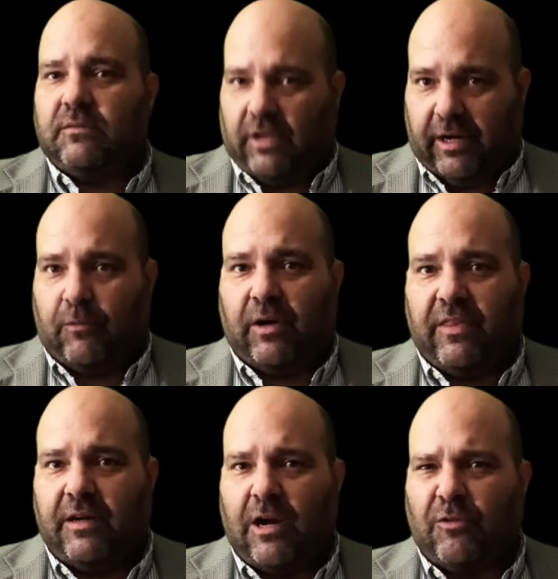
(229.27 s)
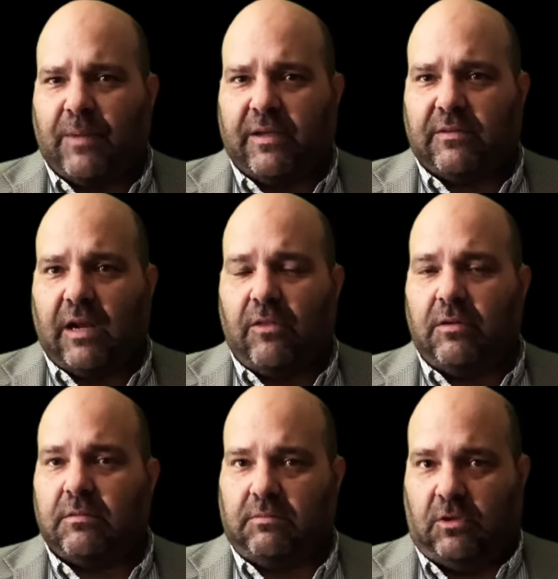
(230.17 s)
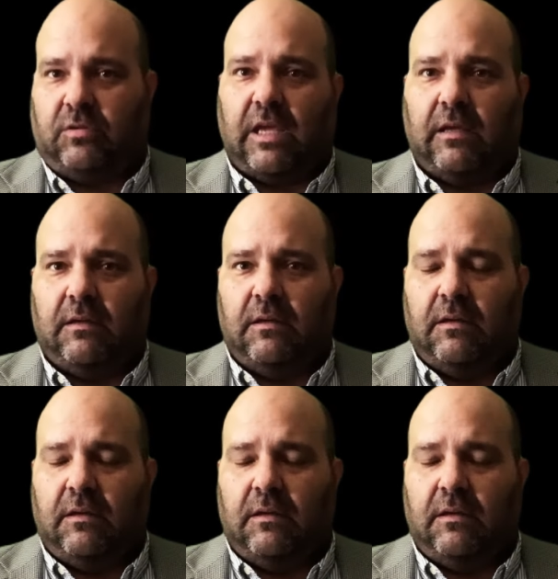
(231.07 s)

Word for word: ¿Sí recuerdan a los magistrados? Yo sí.